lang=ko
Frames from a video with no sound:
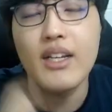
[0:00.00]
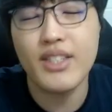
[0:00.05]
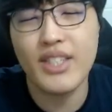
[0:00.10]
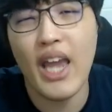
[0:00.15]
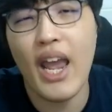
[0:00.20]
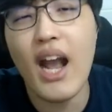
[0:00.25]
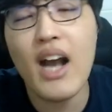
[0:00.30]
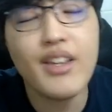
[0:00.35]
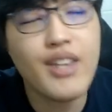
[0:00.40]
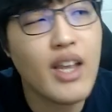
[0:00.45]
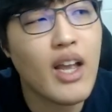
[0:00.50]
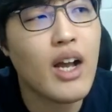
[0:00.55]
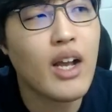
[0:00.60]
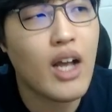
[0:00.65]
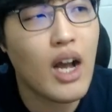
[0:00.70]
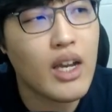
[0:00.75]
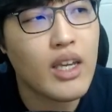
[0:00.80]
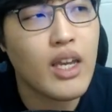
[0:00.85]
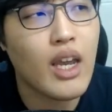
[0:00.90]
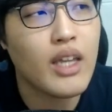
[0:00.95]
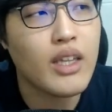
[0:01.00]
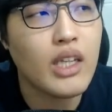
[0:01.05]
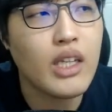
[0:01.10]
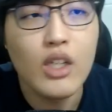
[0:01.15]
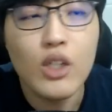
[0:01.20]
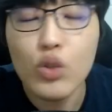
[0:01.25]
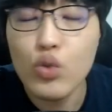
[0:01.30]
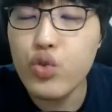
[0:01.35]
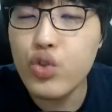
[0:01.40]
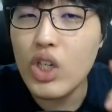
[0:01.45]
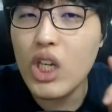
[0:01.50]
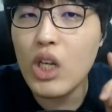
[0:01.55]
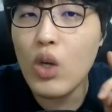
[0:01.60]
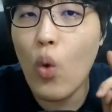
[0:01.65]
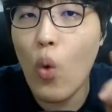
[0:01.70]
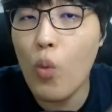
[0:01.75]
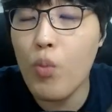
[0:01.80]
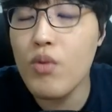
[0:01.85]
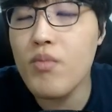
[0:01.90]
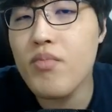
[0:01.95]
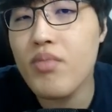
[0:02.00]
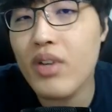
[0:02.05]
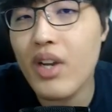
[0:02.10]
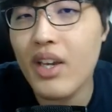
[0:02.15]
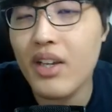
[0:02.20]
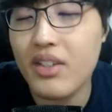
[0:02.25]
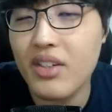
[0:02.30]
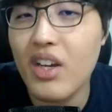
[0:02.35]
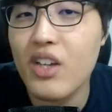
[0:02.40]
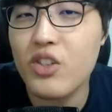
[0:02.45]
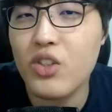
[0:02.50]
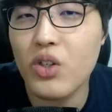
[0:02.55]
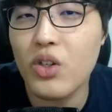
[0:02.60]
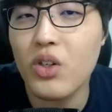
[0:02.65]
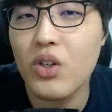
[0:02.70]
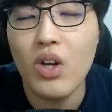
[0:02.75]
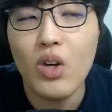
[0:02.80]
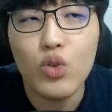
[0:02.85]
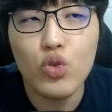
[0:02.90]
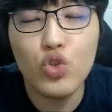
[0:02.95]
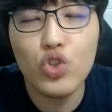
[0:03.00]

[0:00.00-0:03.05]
제가 생각하기에는 쿠키런 5분 브레이크에서